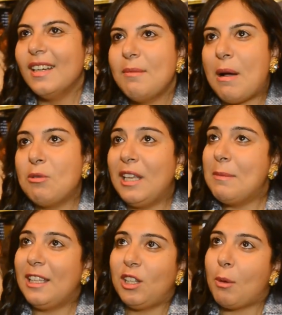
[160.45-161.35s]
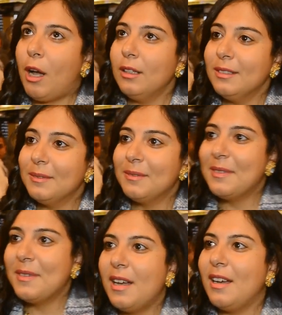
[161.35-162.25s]
محمود حميده طبعا
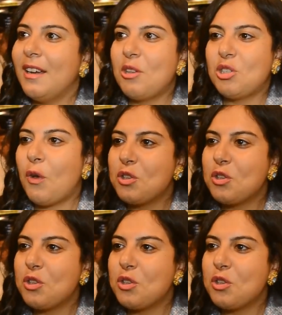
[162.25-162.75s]
آه، يوسف